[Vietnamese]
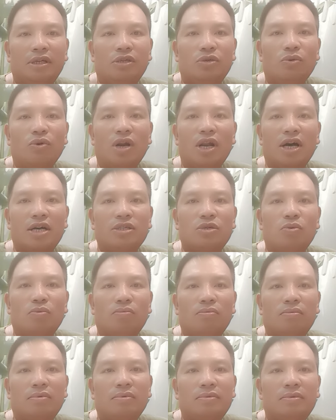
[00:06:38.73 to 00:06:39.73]
thì chúng nó lợi
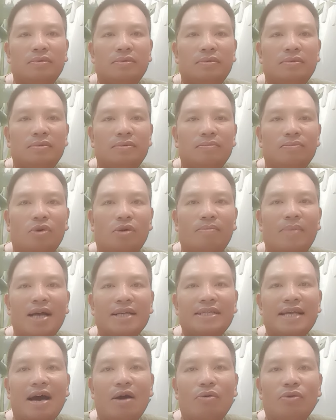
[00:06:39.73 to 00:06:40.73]
dụng một
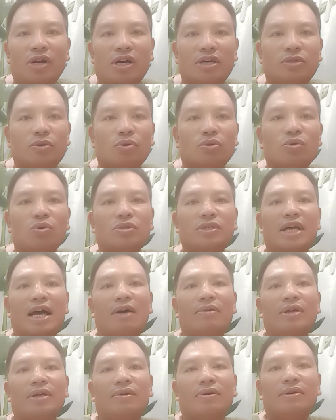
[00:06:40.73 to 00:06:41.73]
ma giáo lợi dụng tôn
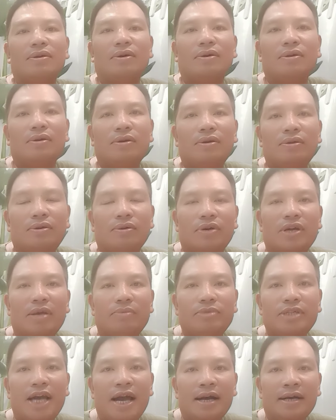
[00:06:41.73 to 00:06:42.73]
giáo để nó nó nó
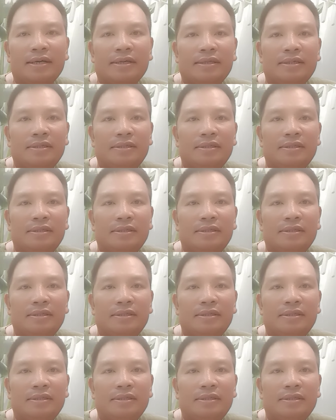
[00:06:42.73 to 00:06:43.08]
kiếm trác